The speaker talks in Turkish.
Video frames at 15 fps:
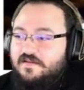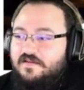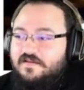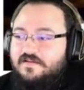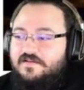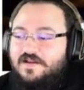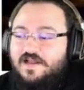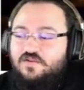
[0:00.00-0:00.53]

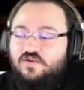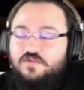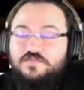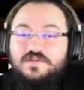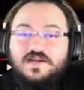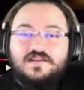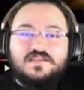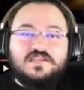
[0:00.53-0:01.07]
random
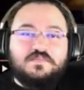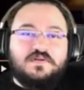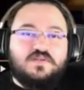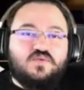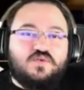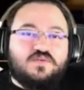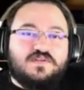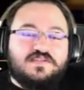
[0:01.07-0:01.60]
tartışmanın
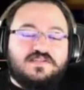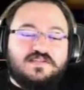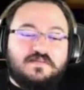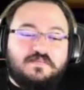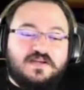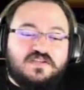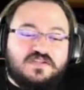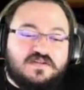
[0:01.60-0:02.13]
ortasında
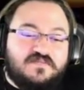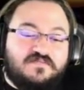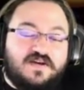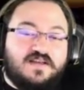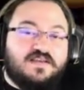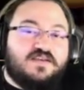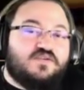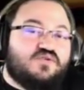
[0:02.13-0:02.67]
ben çıkıp
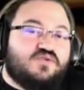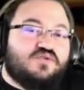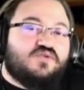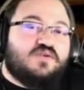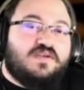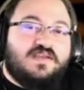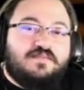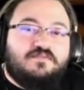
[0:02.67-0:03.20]
Vanya'ya şunu
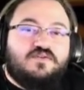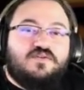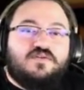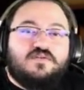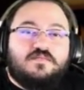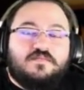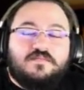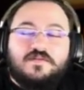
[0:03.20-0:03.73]

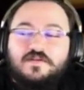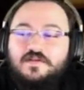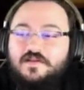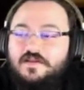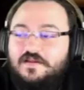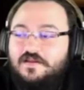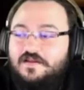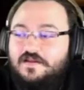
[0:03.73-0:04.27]
söyleyebiliyordum.
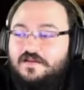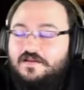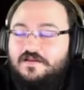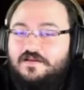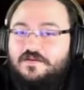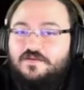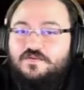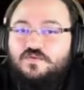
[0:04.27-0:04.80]

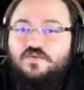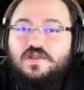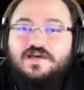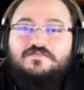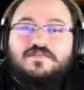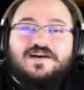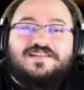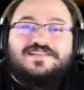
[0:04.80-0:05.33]

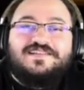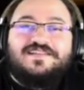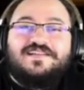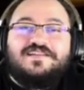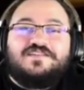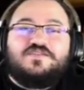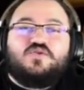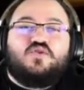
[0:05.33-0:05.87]
Ulan vaktinde
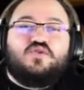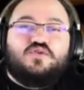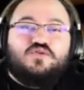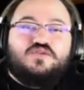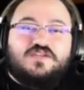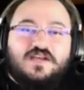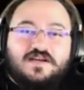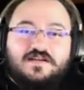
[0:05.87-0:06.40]
nasıl
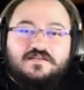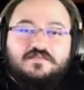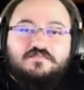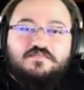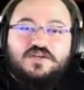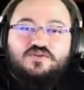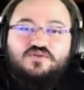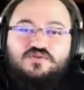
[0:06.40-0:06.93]
koyduysak
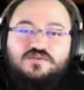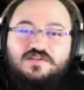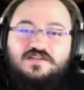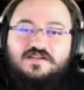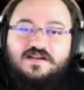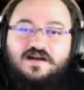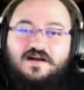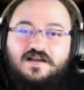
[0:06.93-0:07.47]
500
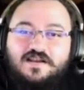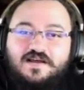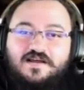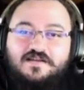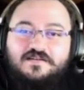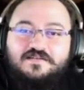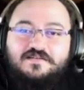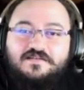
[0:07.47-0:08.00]
yıldır hala
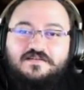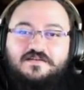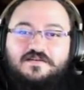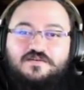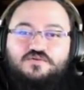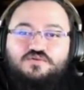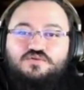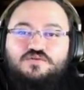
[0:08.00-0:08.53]

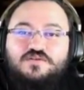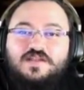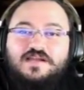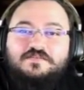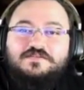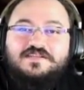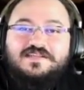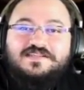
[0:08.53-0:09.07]
Türkler
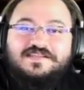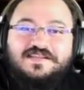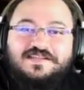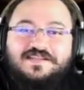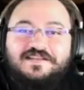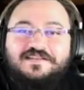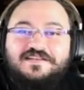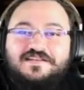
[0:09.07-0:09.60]
bize eziyet
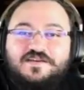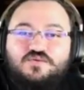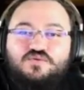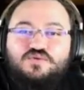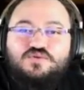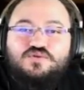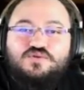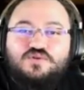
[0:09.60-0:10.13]
etti diye
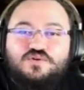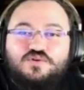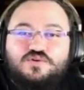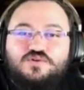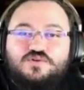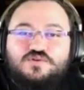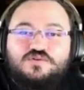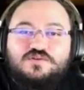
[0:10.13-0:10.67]
türkü
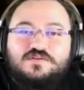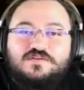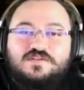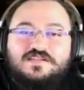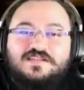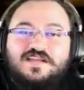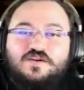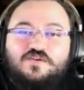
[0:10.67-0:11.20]
söylüyorsunuz.
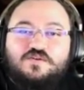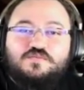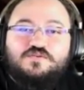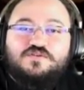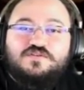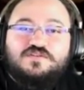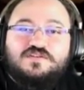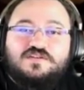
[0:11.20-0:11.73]
Sen
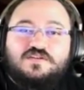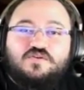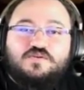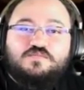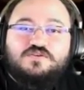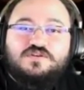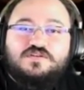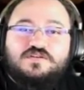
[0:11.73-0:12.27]
olmuş, yıl
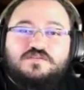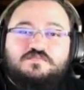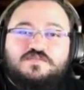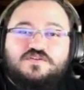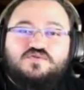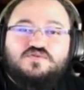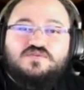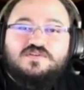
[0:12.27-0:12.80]
olmuş,
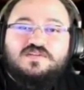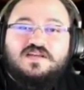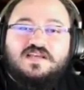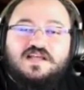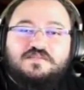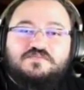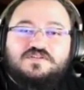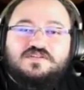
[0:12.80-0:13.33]
21. yüzyıla
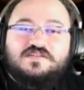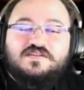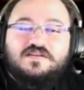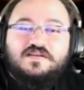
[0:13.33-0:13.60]
gelmişiz.